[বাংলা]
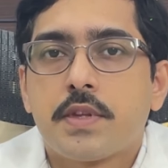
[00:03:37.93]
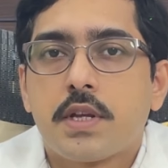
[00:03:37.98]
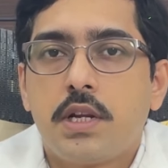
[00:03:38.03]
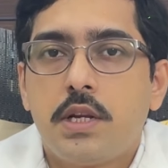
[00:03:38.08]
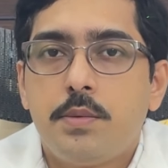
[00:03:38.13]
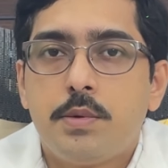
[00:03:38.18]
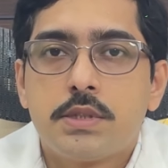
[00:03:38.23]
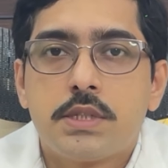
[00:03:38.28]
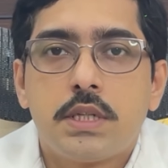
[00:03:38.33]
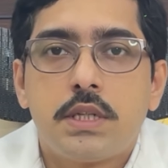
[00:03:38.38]

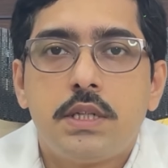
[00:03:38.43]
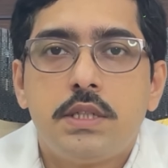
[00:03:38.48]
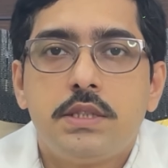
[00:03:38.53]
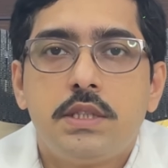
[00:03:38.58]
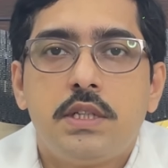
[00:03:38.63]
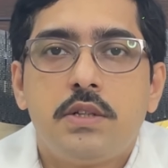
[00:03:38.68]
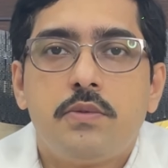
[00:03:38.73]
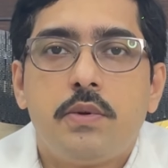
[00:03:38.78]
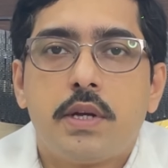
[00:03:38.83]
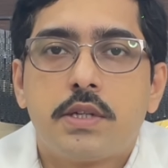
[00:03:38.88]

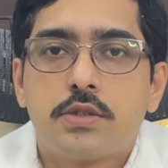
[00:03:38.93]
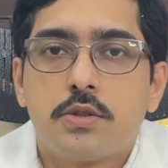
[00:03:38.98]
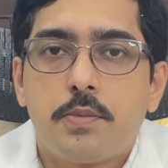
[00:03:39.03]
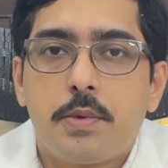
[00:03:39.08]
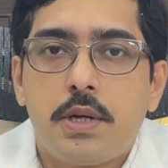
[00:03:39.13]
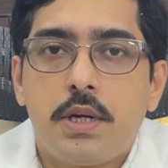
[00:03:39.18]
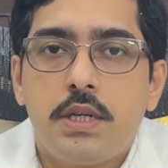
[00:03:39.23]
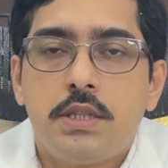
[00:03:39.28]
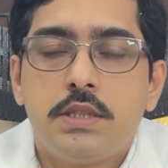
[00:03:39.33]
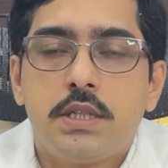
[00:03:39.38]
লিভোসেট্রিজিন
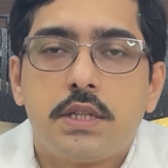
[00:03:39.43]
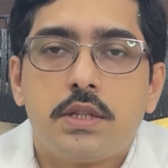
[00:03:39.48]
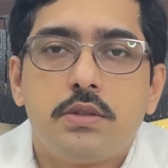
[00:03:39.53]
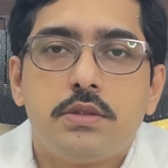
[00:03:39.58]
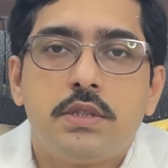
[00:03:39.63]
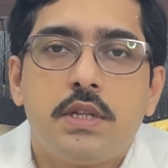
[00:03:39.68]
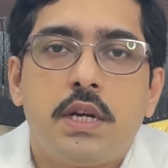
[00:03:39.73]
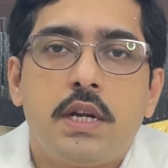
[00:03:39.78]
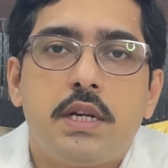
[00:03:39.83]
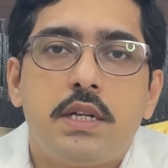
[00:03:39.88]
ফেক্সোফেনিডিন জাতীয়
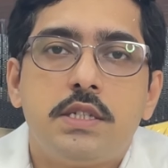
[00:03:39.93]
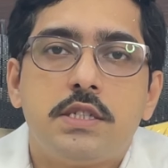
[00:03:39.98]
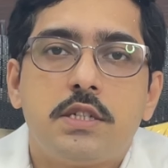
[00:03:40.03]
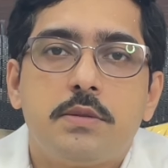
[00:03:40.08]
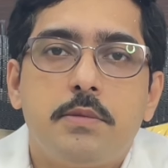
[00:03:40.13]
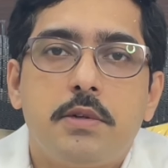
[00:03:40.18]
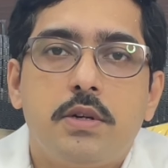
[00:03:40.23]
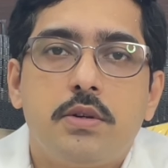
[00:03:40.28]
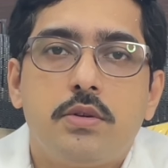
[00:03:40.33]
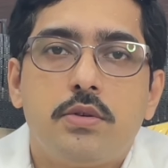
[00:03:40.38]
যে
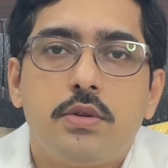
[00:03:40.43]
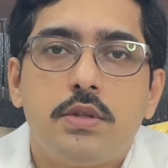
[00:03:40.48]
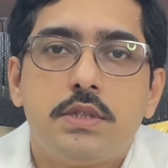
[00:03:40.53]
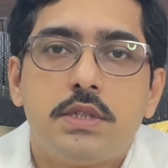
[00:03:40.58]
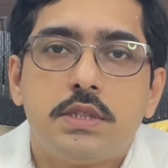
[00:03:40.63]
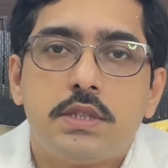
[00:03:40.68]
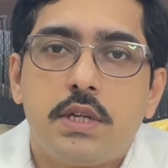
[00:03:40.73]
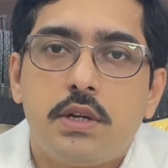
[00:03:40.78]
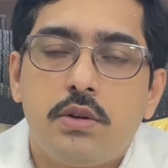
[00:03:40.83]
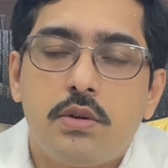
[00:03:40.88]
অ্যান্টিহিস্টামিনগুলো রয়েছে
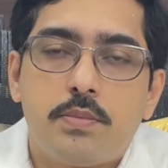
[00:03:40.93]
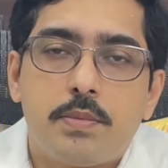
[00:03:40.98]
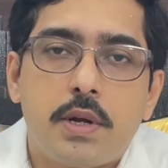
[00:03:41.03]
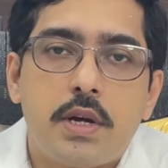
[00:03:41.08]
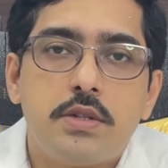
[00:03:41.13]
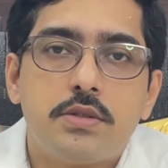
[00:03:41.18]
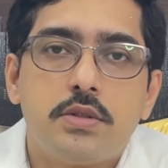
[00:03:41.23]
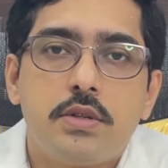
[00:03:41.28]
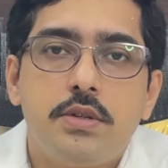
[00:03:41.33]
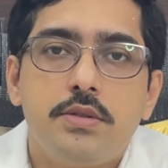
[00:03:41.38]
সেগুলো
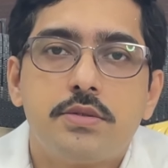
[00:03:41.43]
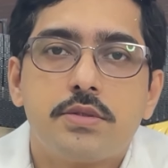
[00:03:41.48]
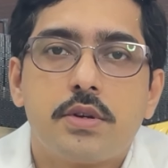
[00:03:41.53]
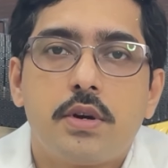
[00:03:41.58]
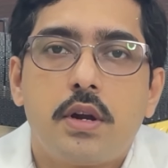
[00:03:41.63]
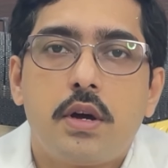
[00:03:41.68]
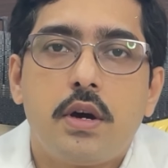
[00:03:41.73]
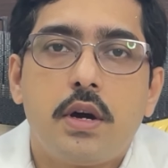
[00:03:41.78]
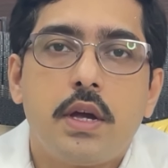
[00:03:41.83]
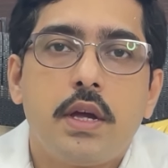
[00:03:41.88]
প্রায়শই ইউজ
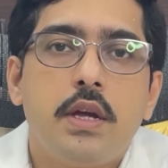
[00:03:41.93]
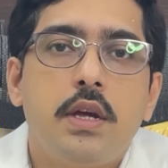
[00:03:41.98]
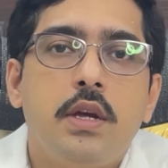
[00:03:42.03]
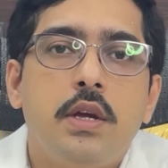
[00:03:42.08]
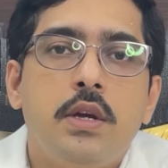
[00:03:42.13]
করা হয়